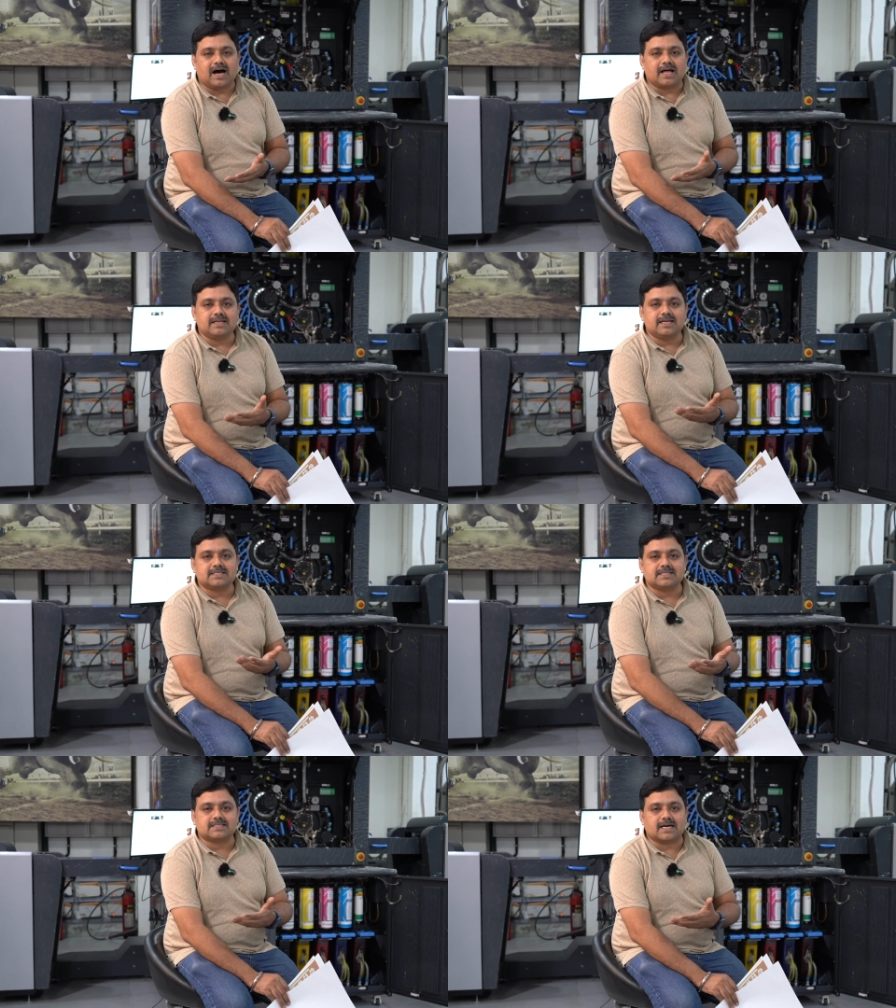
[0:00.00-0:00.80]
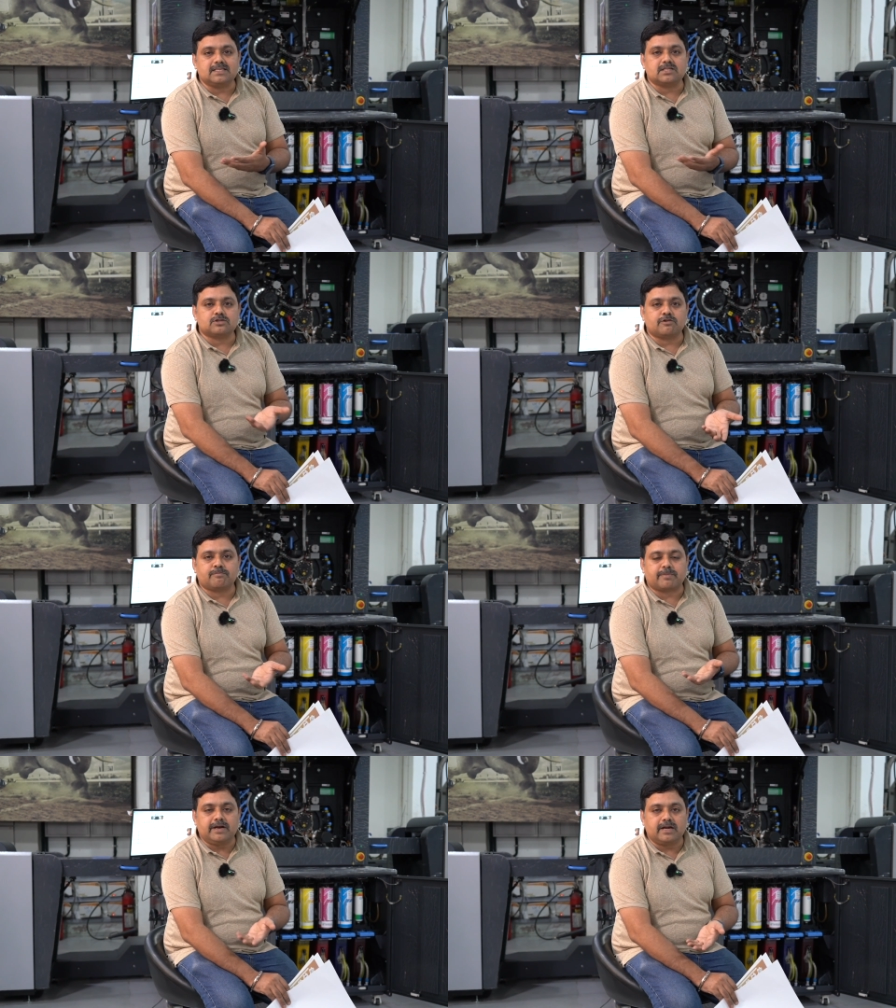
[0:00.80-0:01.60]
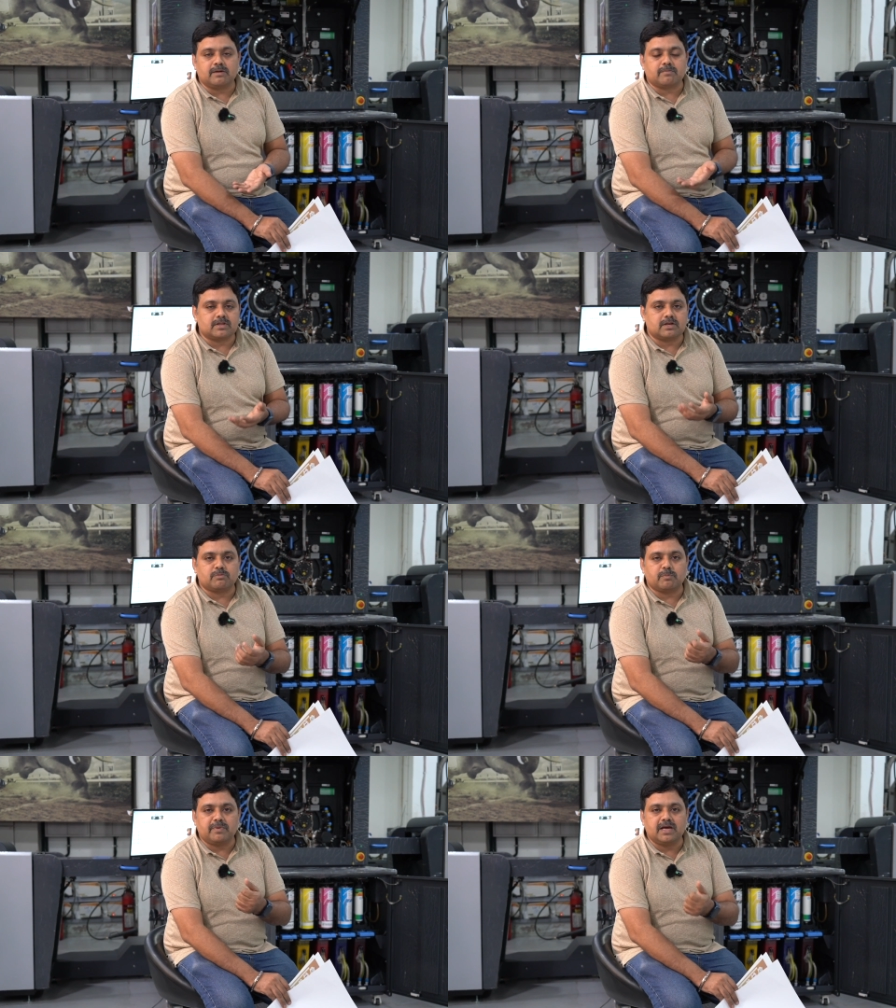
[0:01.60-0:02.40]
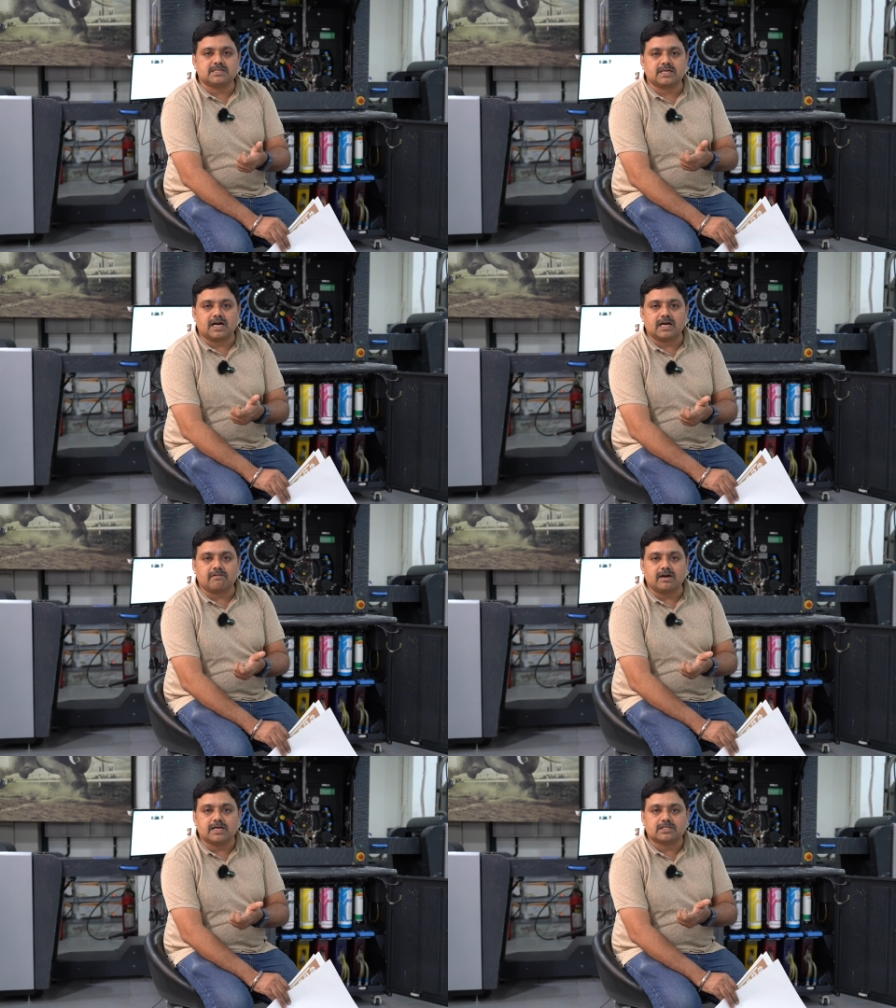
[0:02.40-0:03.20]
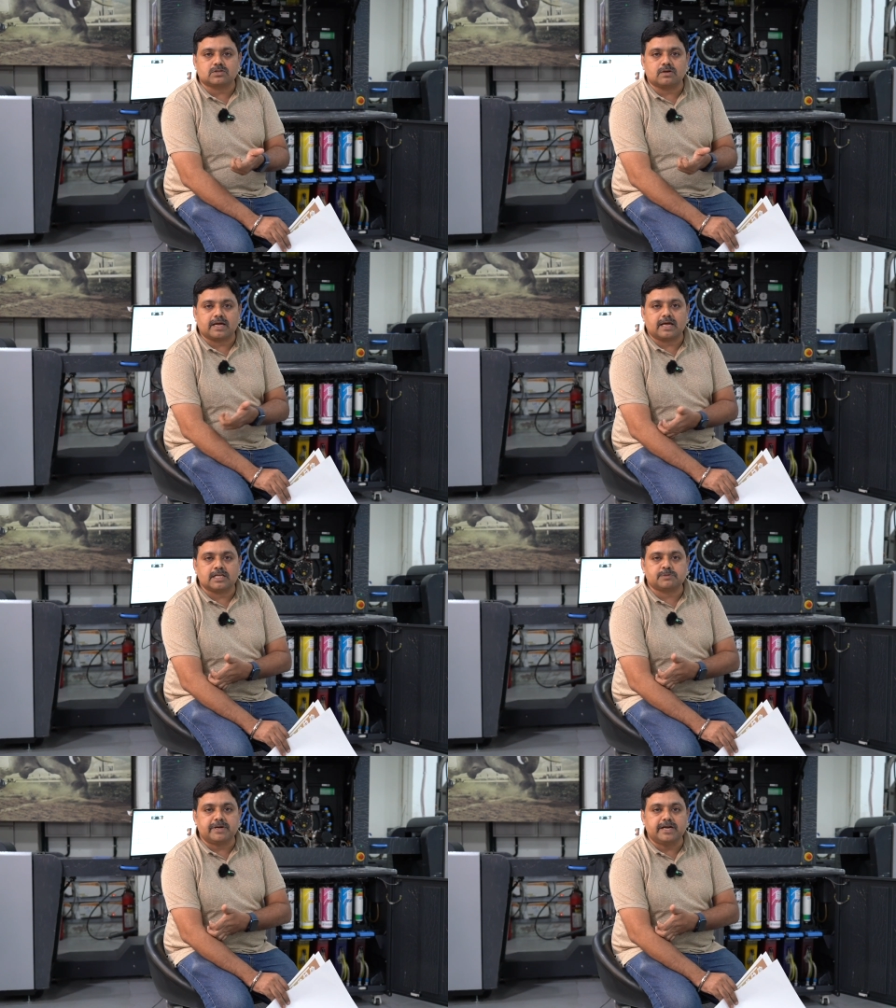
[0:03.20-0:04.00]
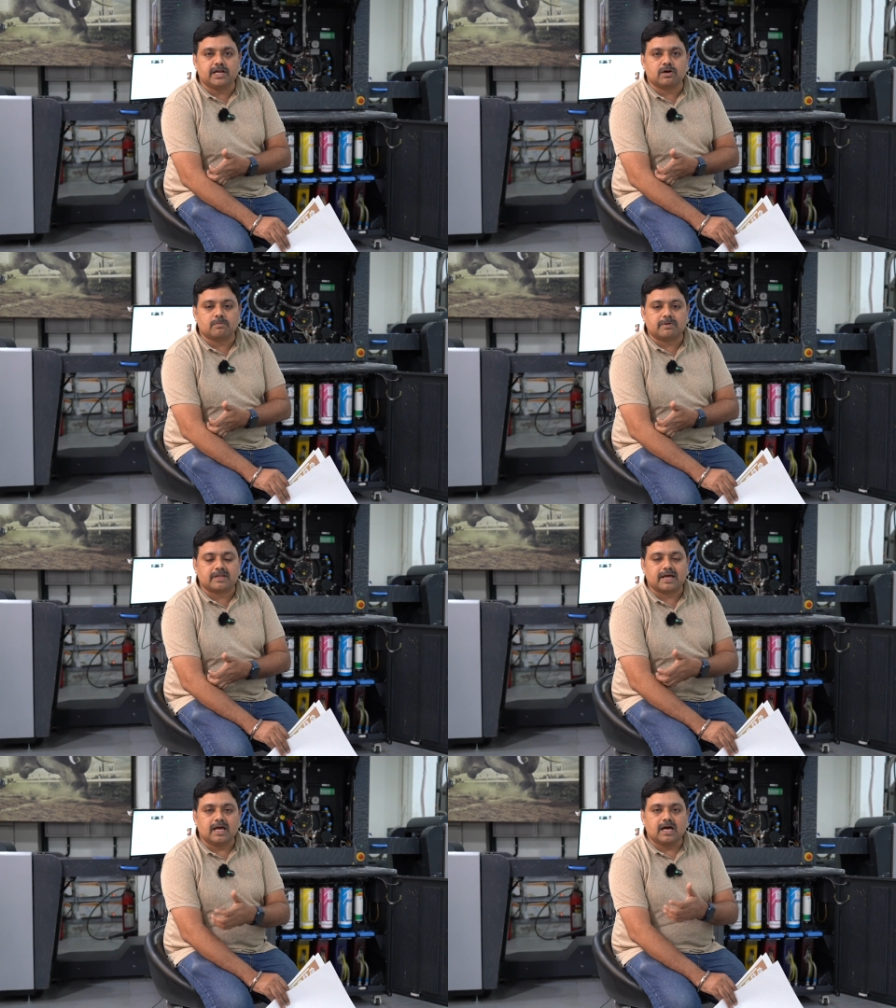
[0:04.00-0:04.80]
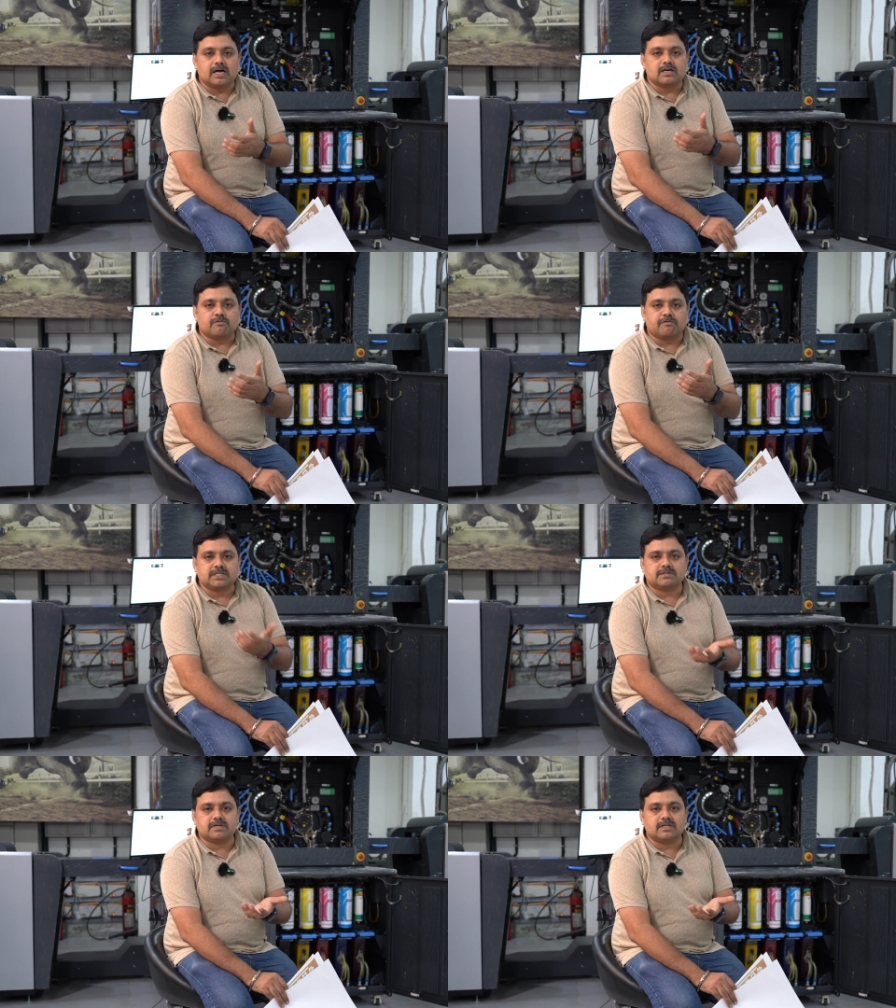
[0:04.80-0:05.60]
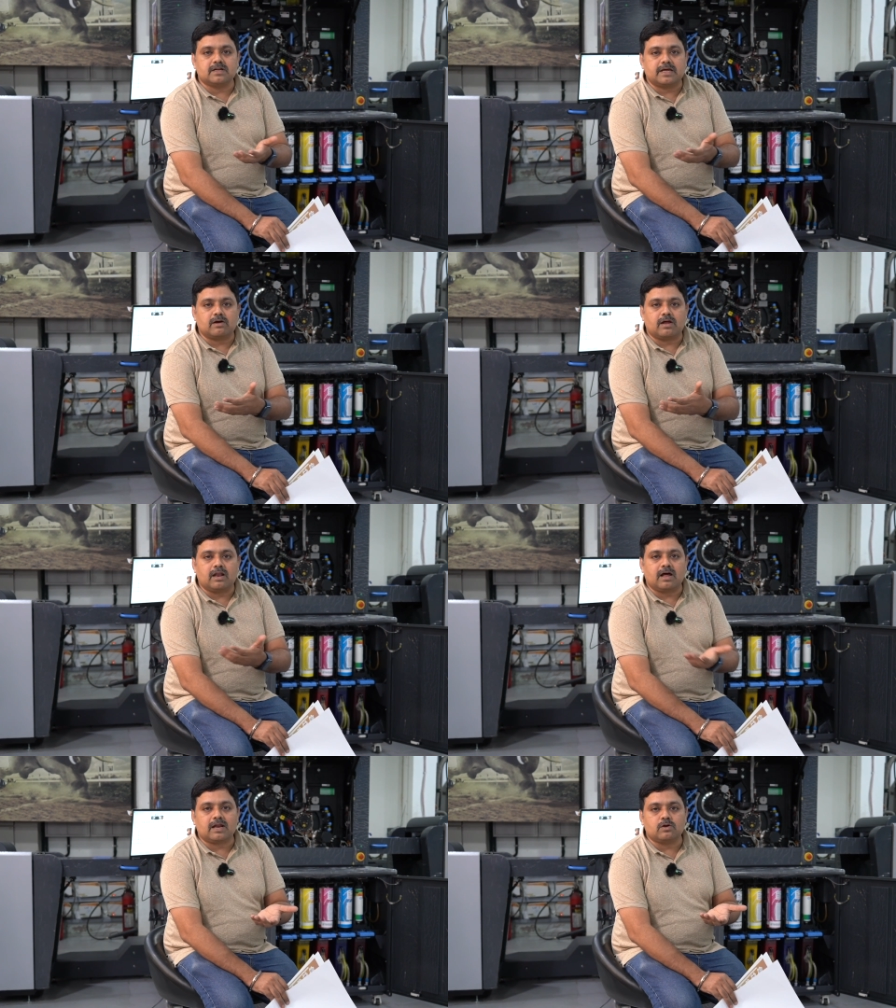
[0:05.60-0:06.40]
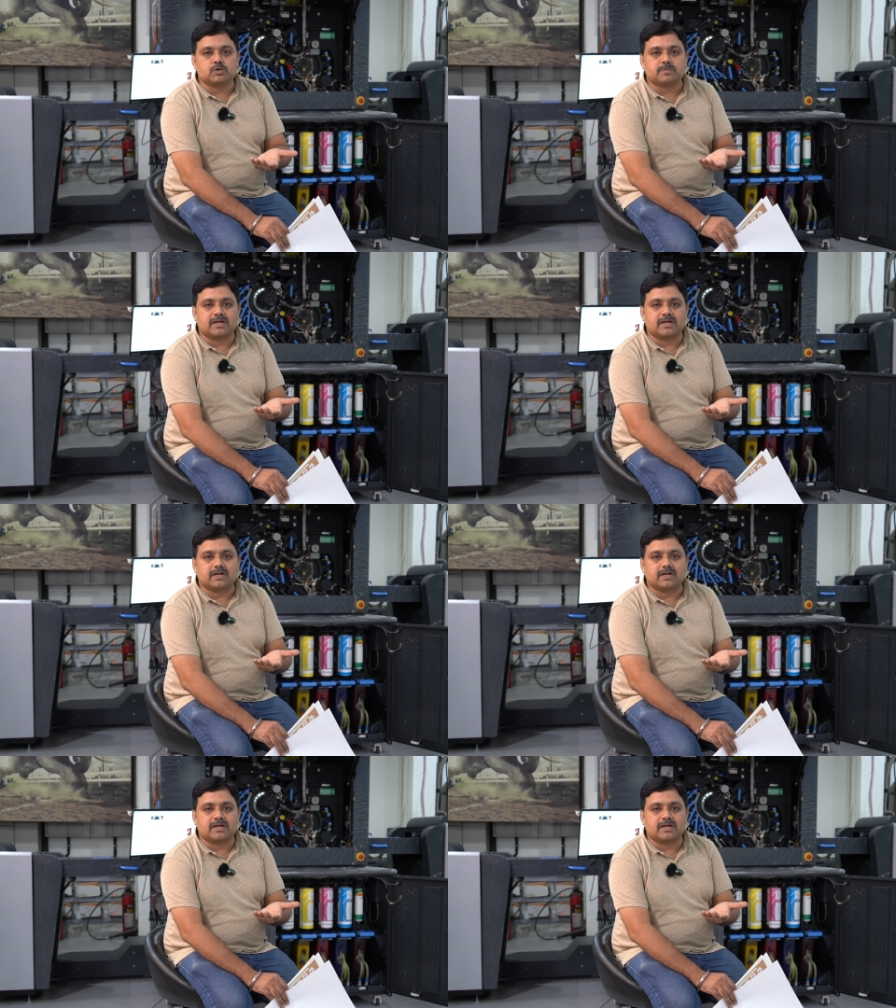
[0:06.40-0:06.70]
அது நெக்ஸ்ட்டு சைஸஸ் ஆஃப் பிரிண்டிங் பற்றி நம்ம மேஜராக அட்வான்டேஜ் சொல்லலாம் ஹெச்பி இண்டிகோ பற்றி ஃபர்ஸ்ட் வந்து நீங்கள் எல்லோரும் யூஸ்